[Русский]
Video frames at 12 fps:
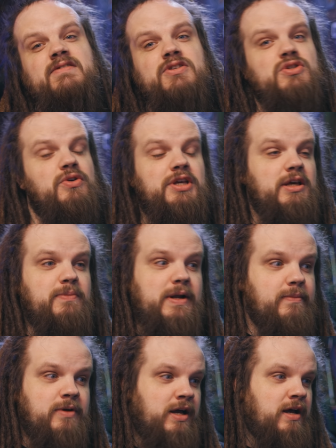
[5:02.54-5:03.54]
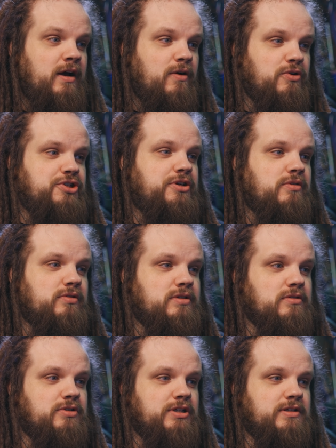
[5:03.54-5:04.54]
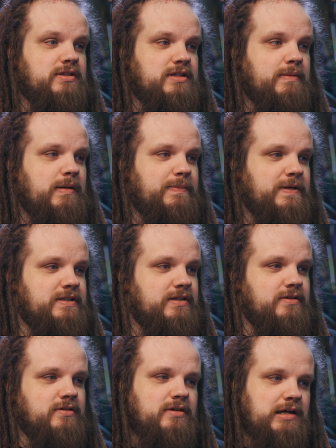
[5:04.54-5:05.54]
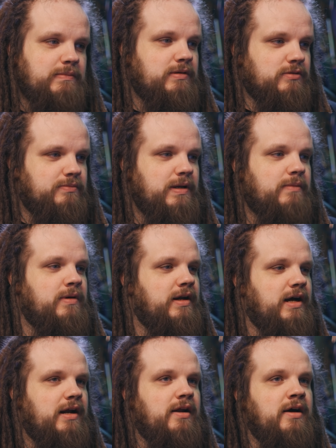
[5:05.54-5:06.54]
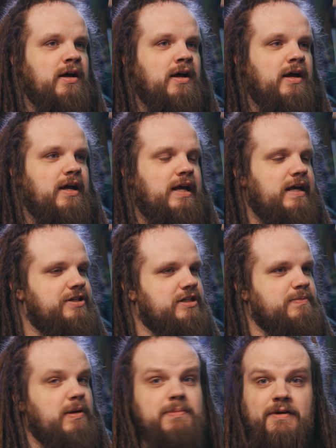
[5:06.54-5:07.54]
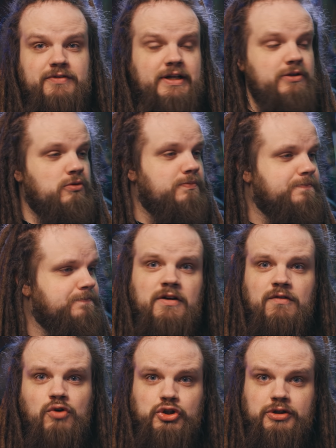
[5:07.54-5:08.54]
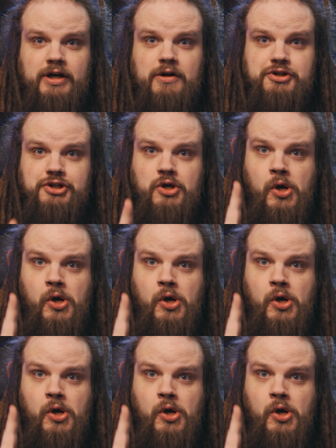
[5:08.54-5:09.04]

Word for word: высокие прям очень круто слушается. Сама песня как бы вот прям реально. И сейчас припев найду. Вот он, короче.